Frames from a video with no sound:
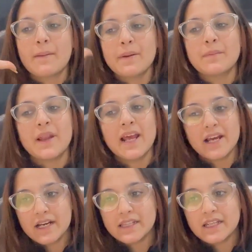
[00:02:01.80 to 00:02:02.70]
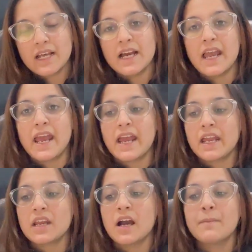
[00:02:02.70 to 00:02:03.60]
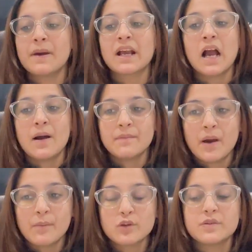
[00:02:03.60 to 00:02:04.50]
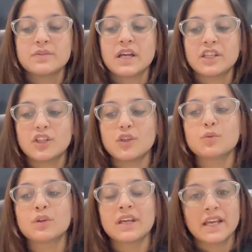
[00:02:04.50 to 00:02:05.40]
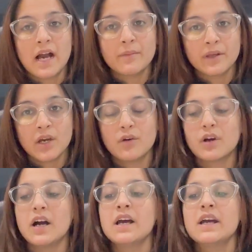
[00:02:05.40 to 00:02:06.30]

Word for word: पे अप्लाई कर देना एंड मैं काम आपको समझा देती हूँ कि काम क्या होगा